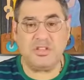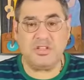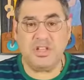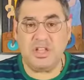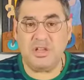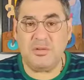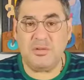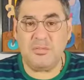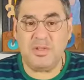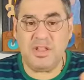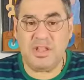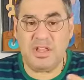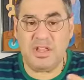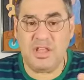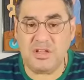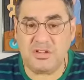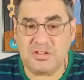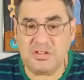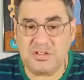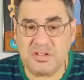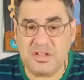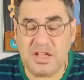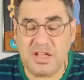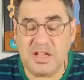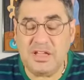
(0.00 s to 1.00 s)
22
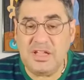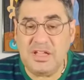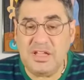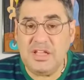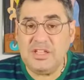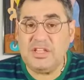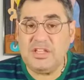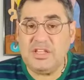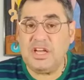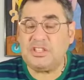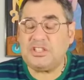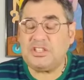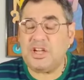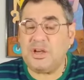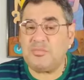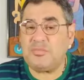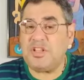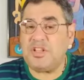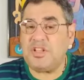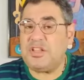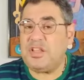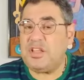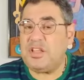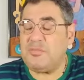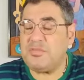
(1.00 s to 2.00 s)
yaşında yaşam
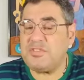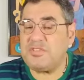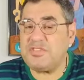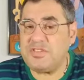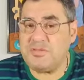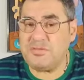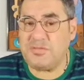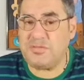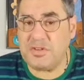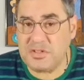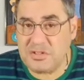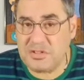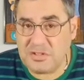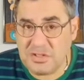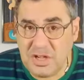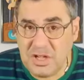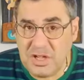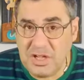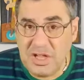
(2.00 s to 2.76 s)
deneyim sıfır.